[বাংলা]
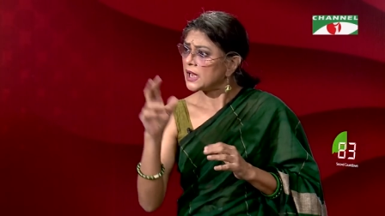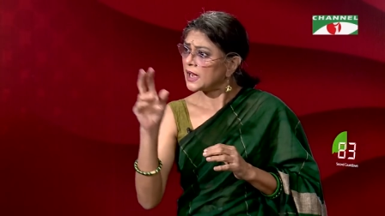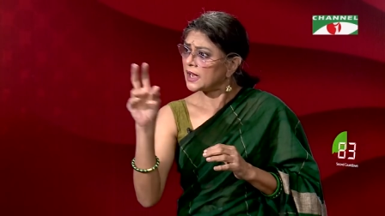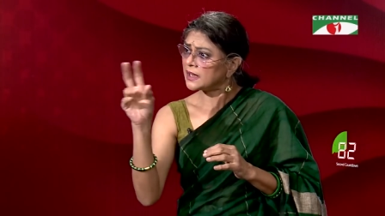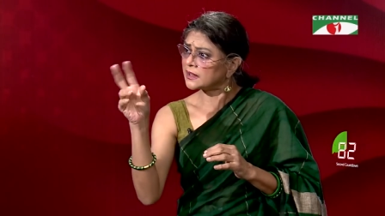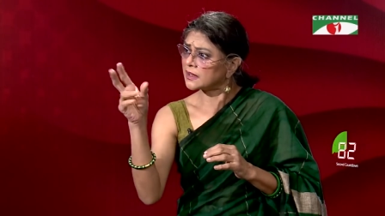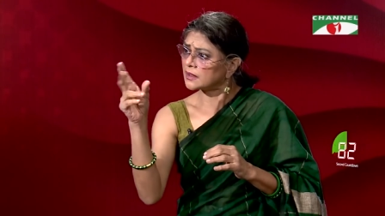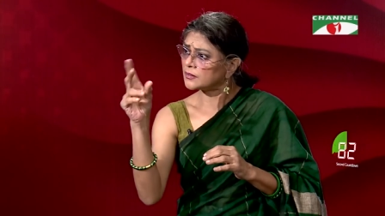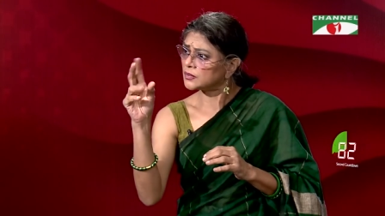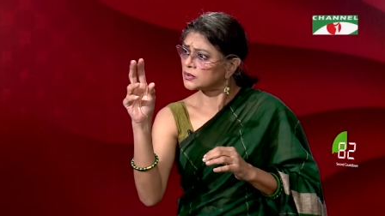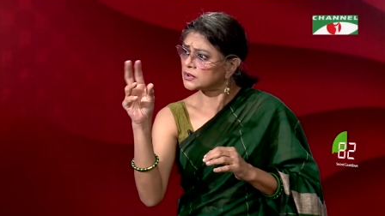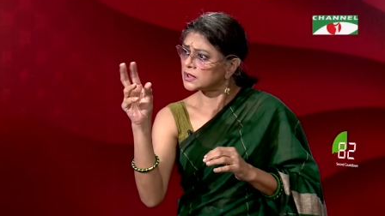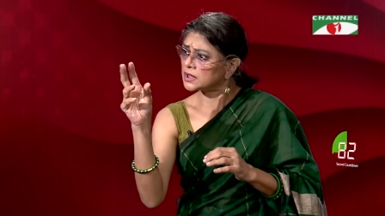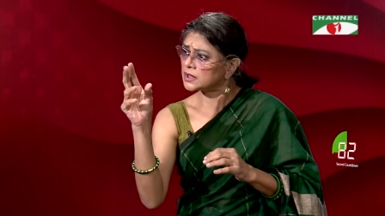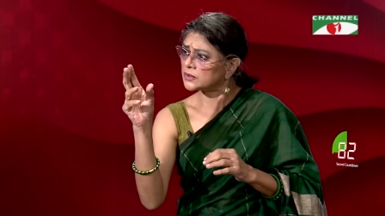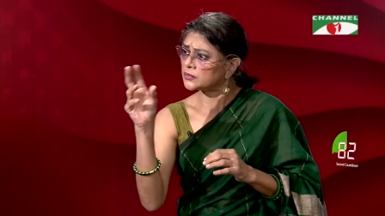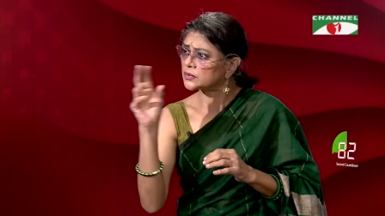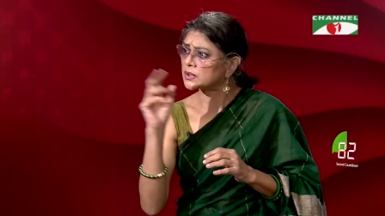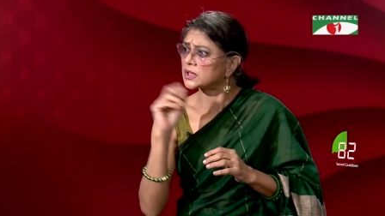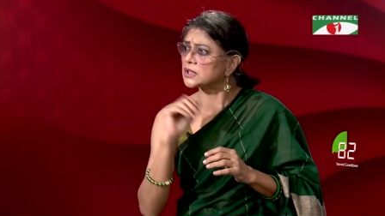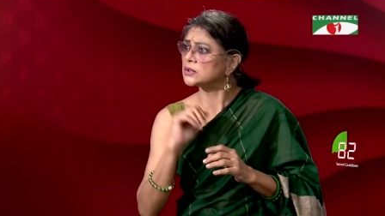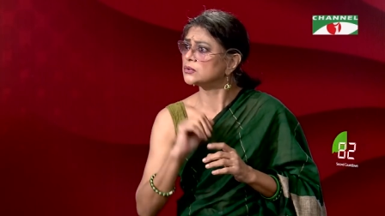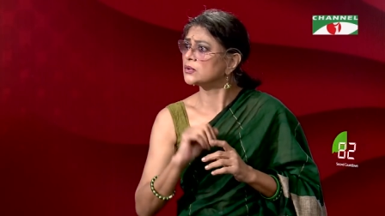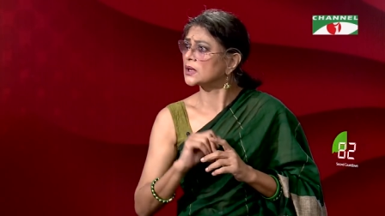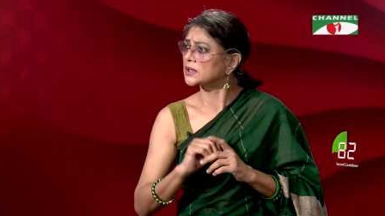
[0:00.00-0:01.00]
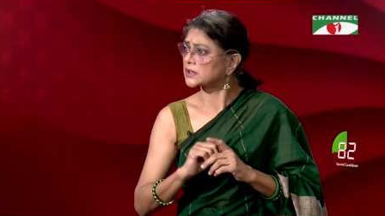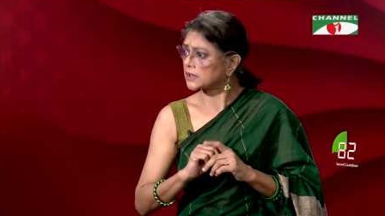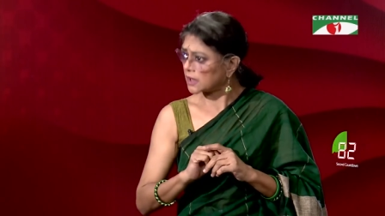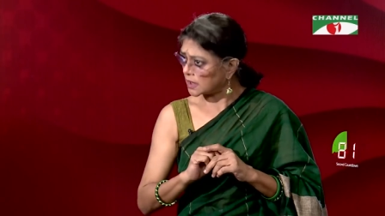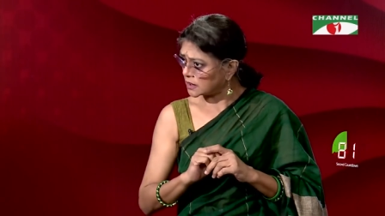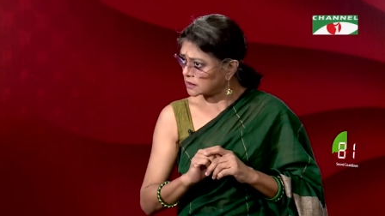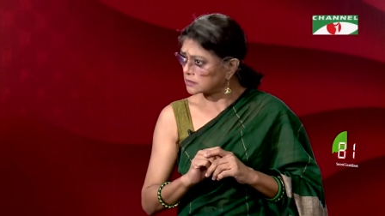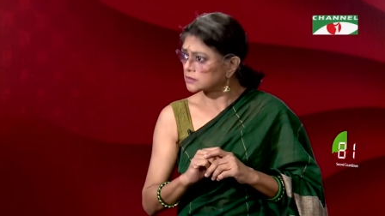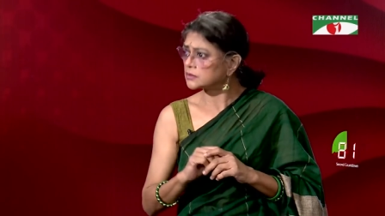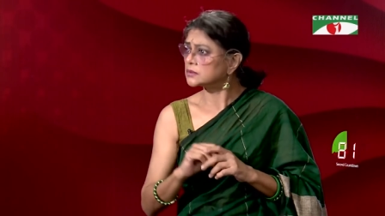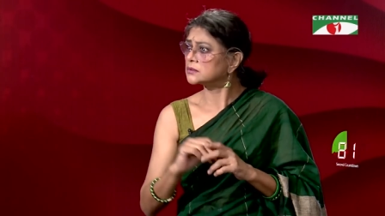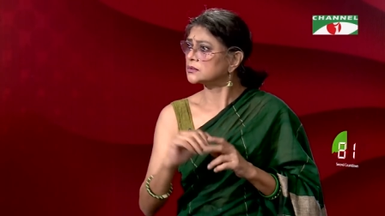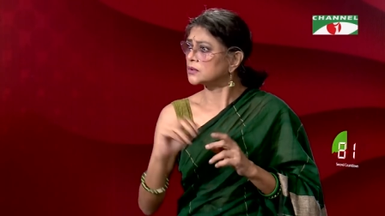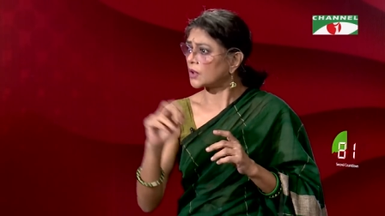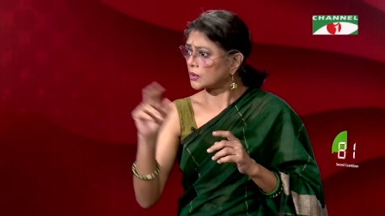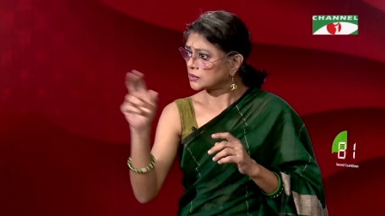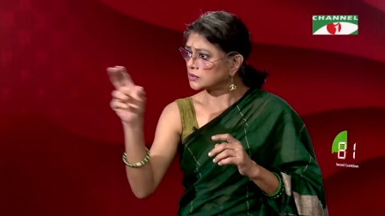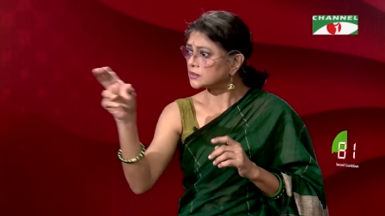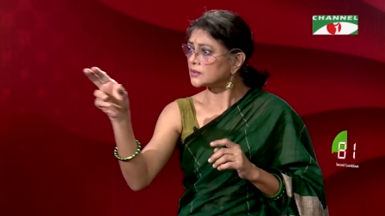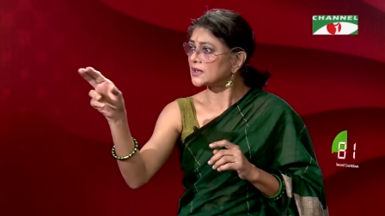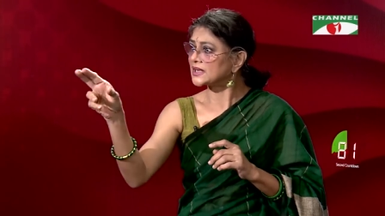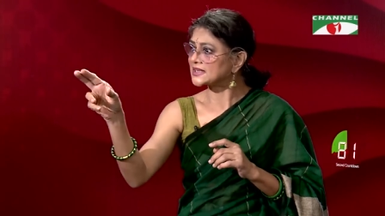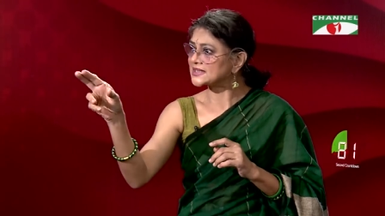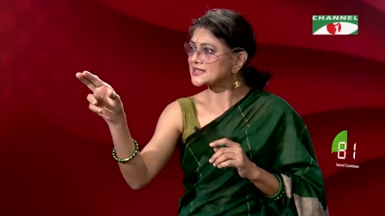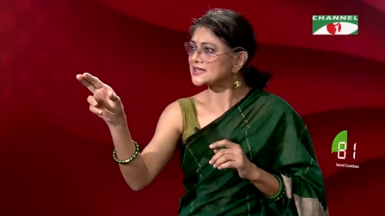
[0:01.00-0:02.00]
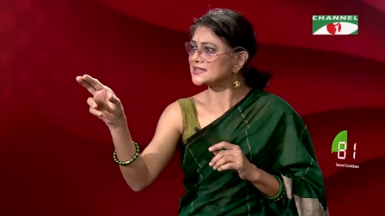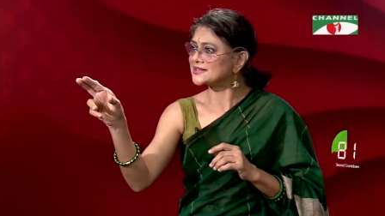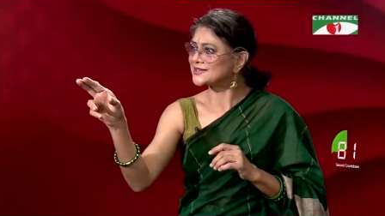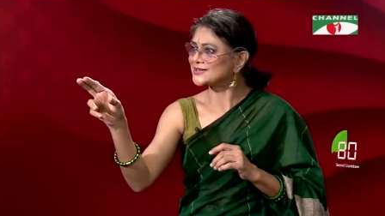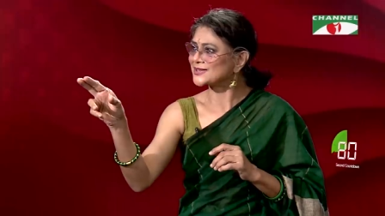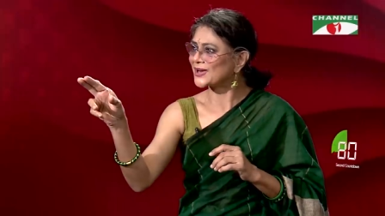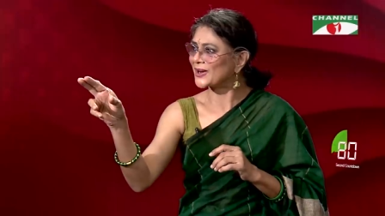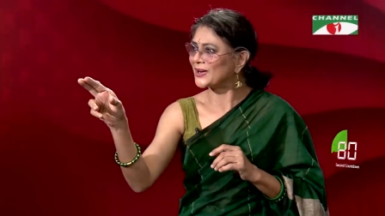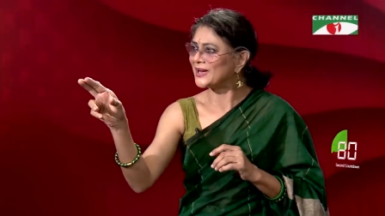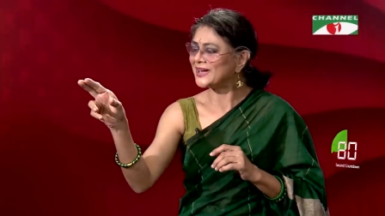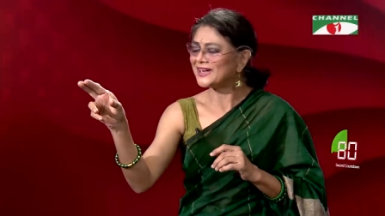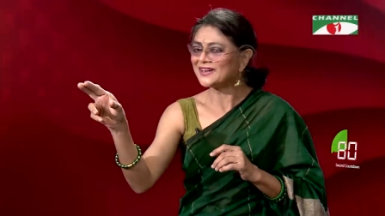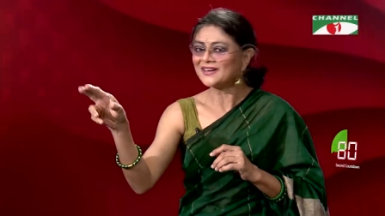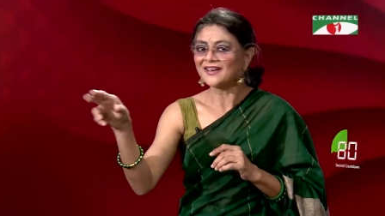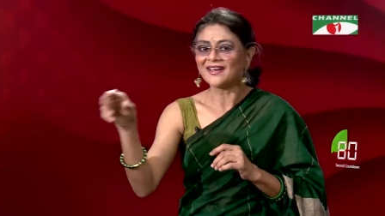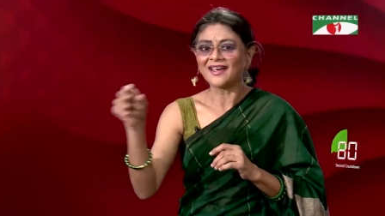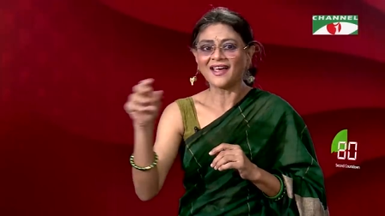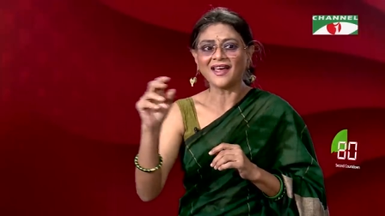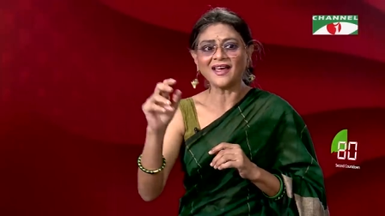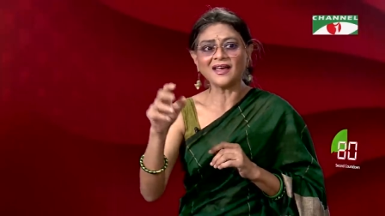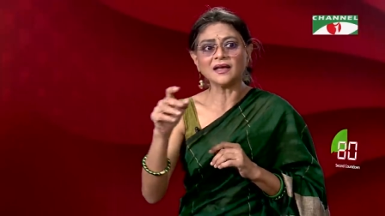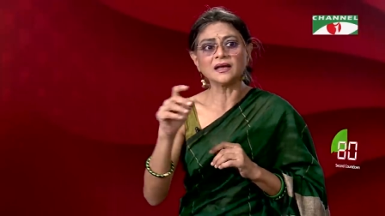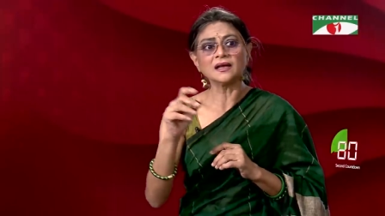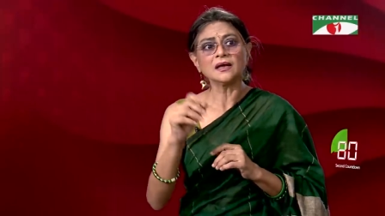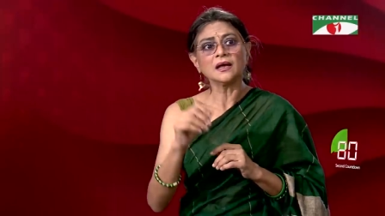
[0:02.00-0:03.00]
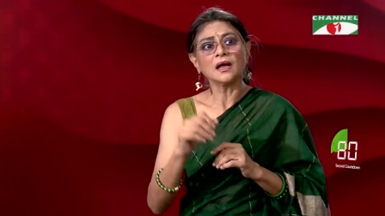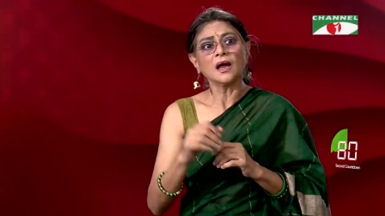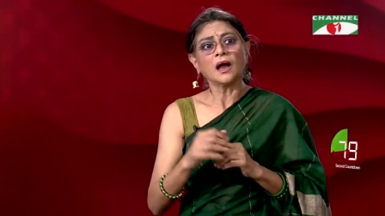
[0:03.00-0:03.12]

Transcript: এটার মধ্যেও কিন্তু একটা দ্বন্দ্ব আছে জয় হ্যাঁ